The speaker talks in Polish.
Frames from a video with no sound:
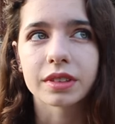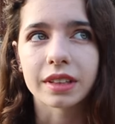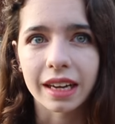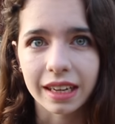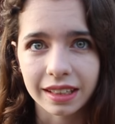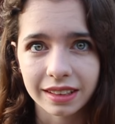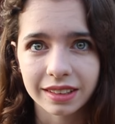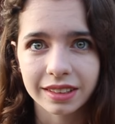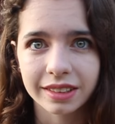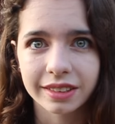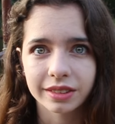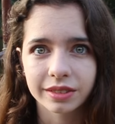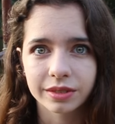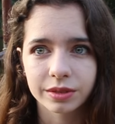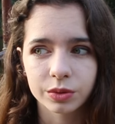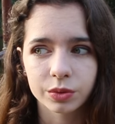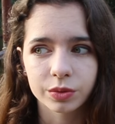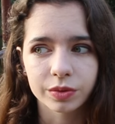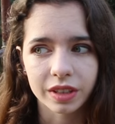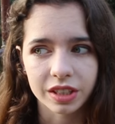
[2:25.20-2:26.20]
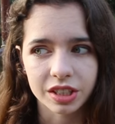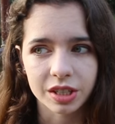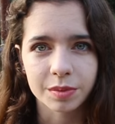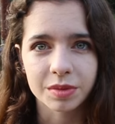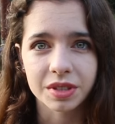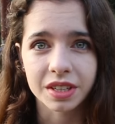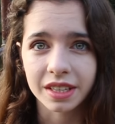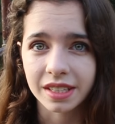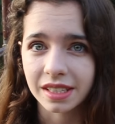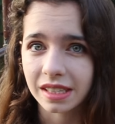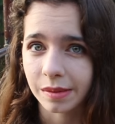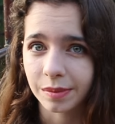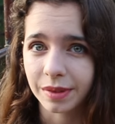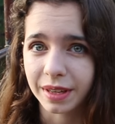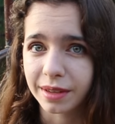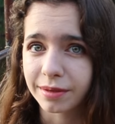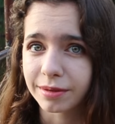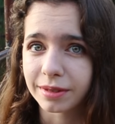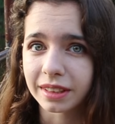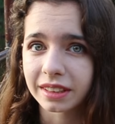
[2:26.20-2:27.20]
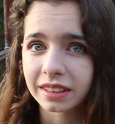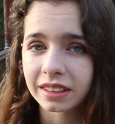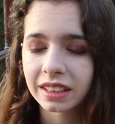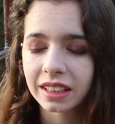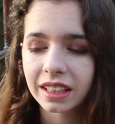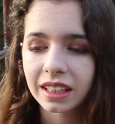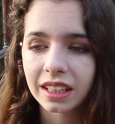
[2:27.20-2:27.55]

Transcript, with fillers: Tak, uważam, że jestem naiwna,